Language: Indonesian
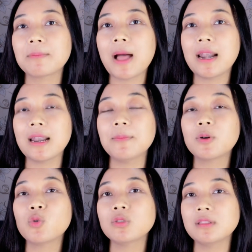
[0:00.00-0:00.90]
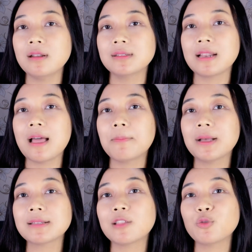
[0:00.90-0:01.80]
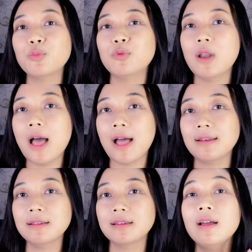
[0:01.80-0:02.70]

malam rutin selama satu bulan.